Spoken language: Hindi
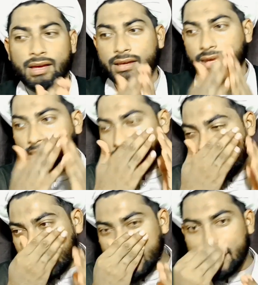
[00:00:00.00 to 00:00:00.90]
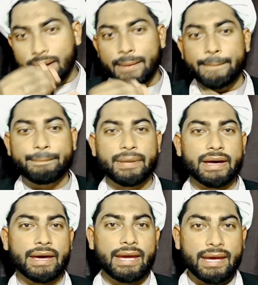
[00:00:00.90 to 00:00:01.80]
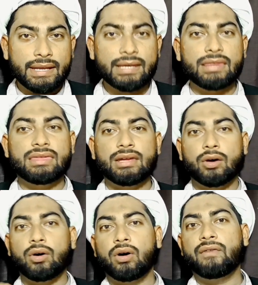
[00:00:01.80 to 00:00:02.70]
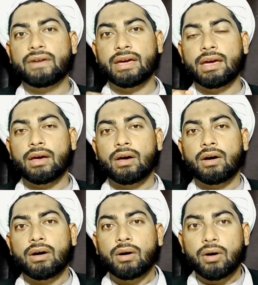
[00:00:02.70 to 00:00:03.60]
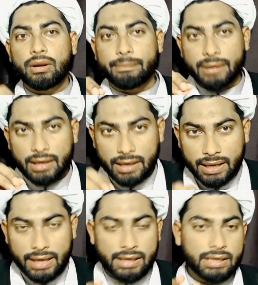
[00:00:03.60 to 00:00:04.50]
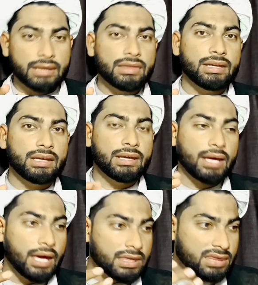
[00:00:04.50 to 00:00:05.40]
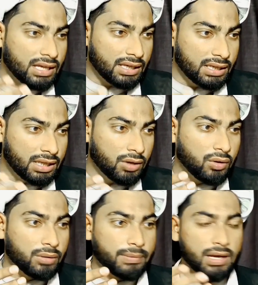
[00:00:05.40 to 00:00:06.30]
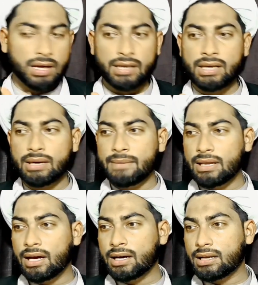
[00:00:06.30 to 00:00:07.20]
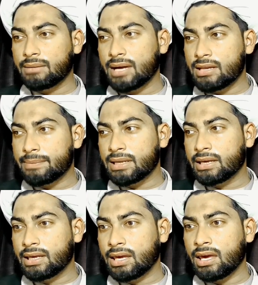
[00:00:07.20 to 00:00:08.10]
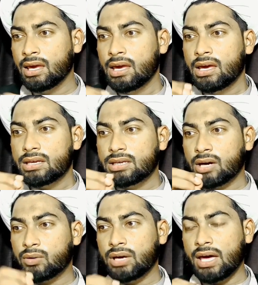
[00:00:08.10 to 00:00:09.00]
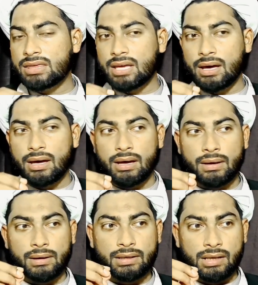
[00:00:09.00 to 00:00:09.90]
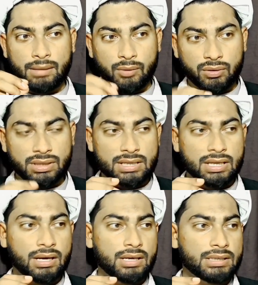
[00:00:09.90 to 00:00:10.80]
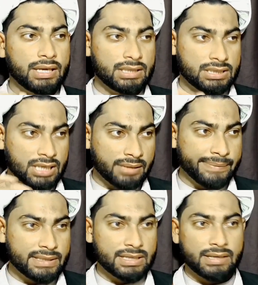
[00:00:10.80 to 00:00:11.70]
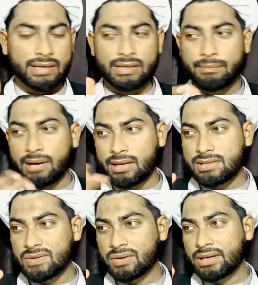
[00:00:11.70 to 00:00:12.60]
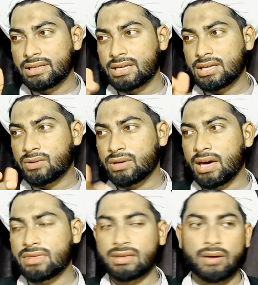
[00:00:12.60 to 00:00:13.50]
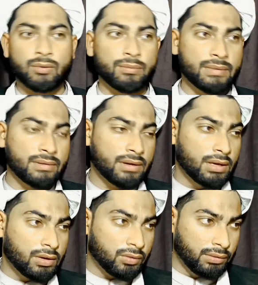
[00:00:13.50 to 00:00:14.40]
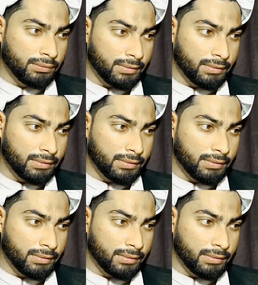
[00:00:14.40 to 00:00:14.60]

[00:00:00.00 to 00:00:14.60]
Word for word: कि आया बग़ैर किसी खौफ के और बग़ैर किसी ऐसे हीले और बहाने के मिला कर नमाज़ें पढ़ी गई हैं या कोई ऐसा काम होता था यानी जंग पे जाना या बारिश हो गई है या कोई ऐसा कोई